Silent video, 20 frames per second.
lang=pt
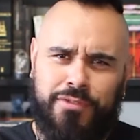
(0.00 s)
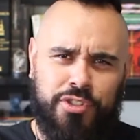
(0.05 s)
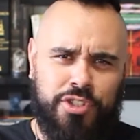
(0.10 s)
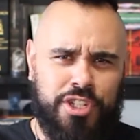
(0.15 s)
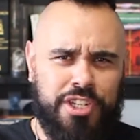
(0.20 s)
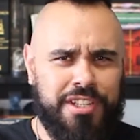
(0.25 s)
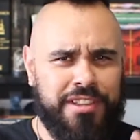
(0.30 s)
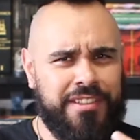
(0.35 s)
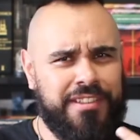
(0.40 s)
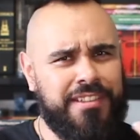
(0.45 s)

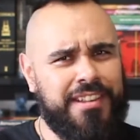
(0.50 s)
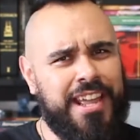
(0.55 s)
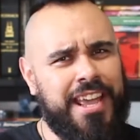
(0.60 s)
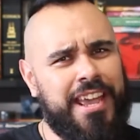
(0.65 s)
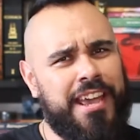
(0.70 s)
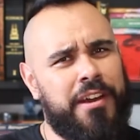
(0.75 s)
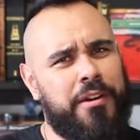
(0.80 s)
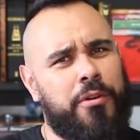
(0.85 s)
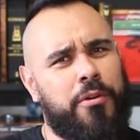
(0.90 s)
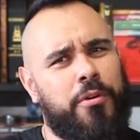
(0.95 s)
de
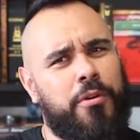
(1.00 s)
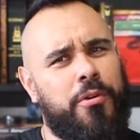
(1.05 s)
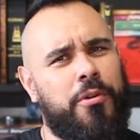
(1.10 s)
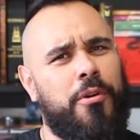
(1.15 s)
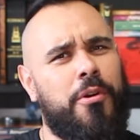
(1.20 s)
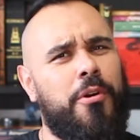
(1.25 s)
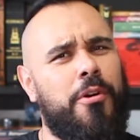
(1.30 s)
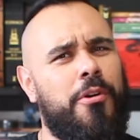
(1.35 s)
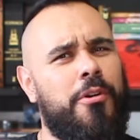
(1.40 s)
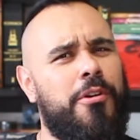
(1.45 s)

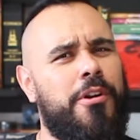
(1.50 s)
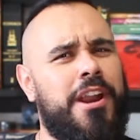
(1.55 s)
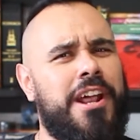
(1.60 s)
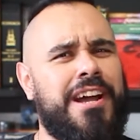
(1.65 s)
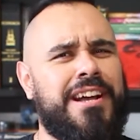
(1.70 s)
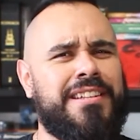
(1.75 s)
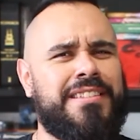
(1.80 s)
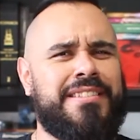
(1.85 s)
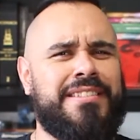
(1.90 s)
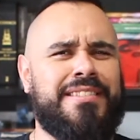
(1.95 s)
terror,
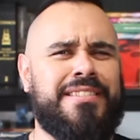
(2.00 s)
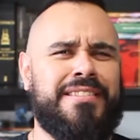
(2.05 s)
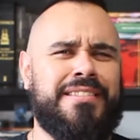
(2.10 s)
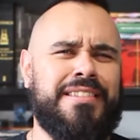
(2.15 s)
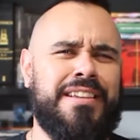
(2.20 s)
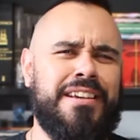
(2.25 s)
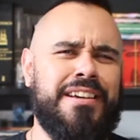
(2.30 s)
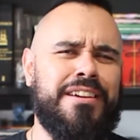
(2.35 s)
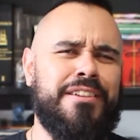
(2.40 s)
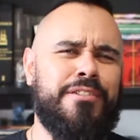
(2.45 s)

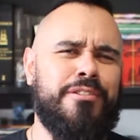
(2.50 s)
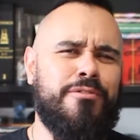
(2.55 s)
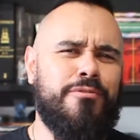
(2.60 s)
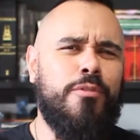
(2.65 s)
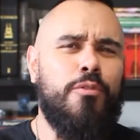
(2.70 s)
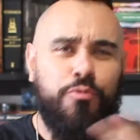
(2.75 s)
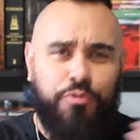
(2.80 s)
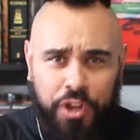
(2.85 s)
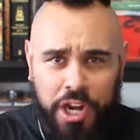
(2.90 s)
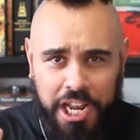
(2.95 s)

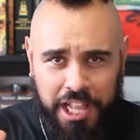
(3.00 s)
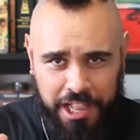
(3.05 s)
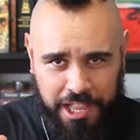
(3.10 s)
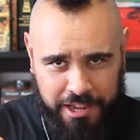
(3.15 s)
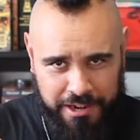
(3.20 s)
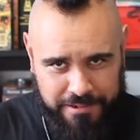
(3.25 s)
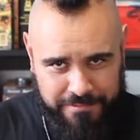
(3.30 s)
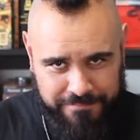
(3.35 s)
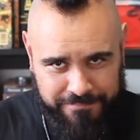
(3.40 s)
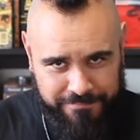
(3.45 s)
ação, um
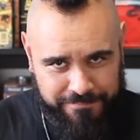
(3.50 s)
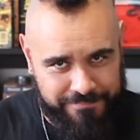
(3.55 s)
thriller.